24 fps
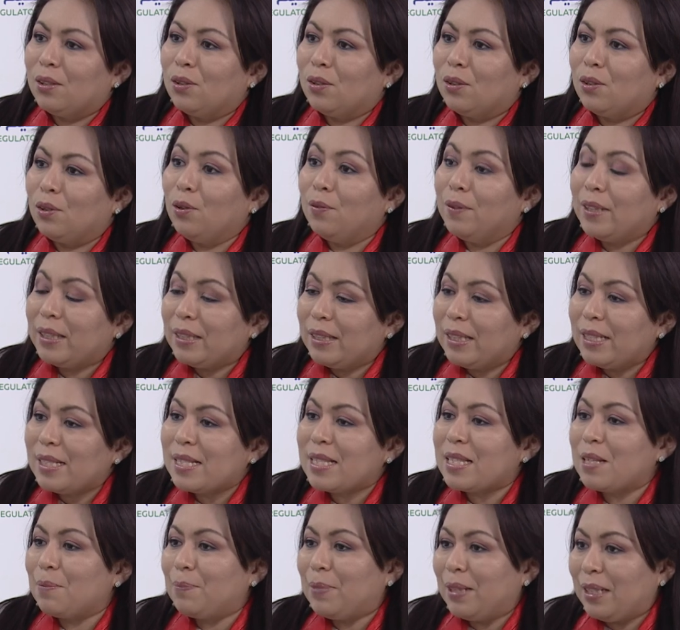
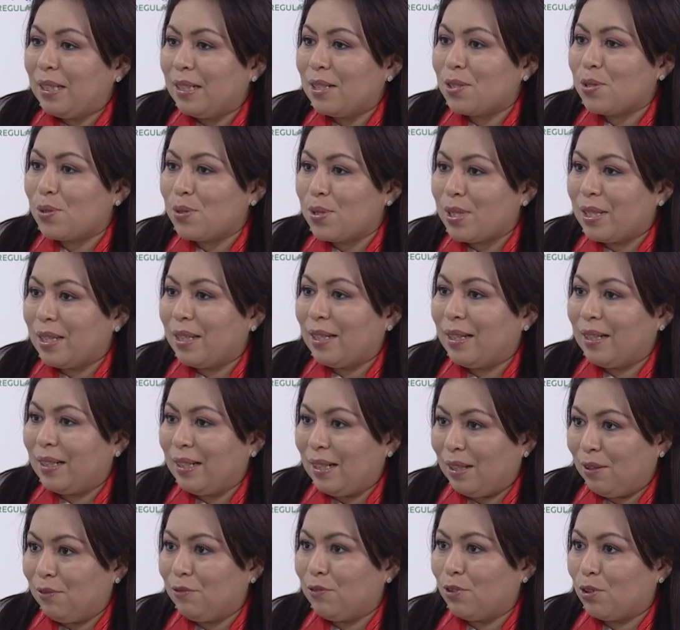gobernanza para la sociedad de la
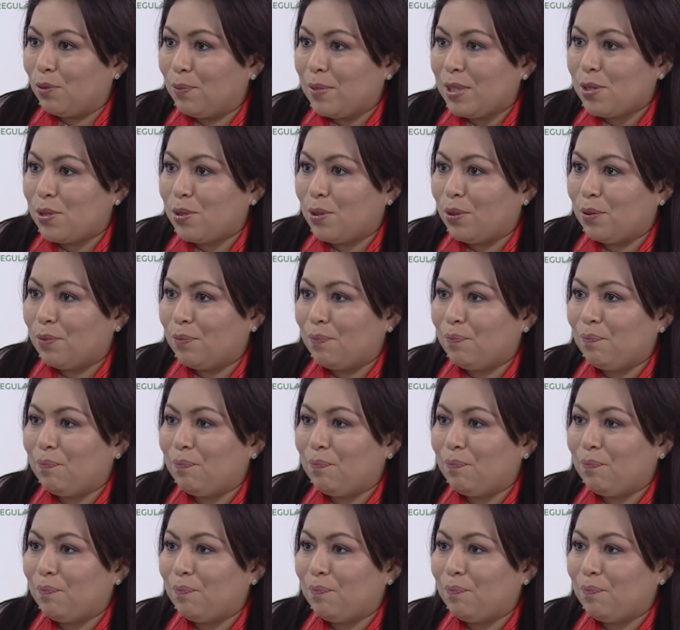información.